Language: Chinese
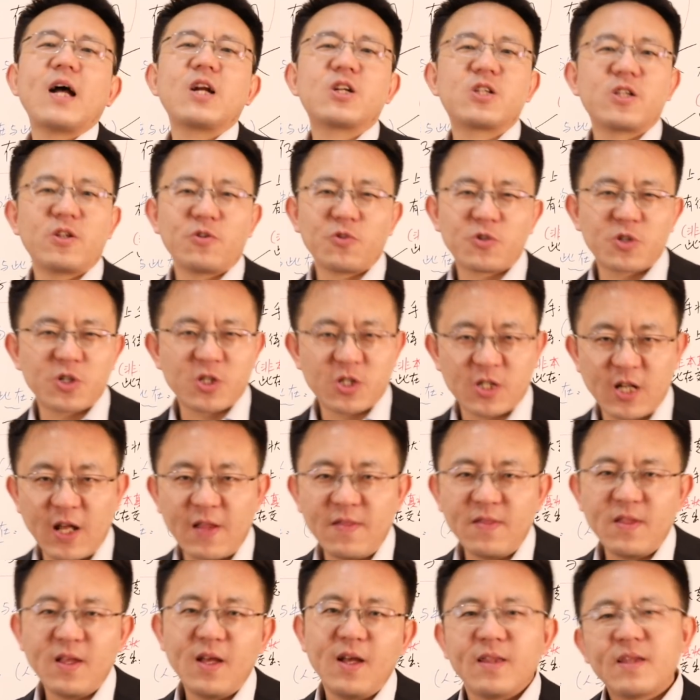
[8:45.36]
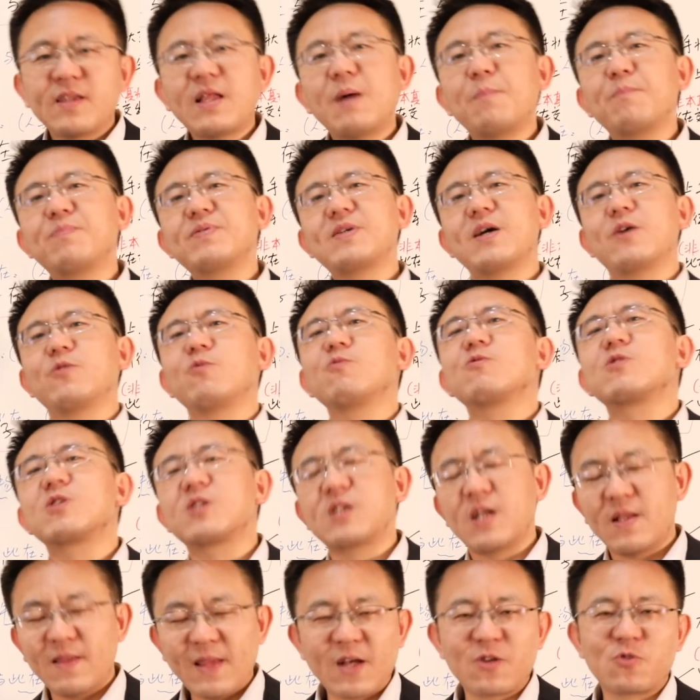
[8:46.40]
它指的就是人，但他不想用
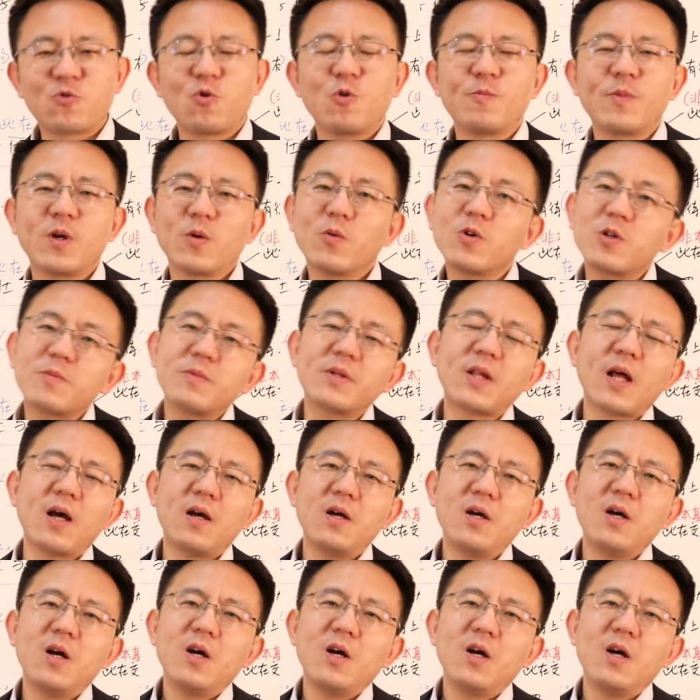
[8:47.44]
人来说明，为什么呢？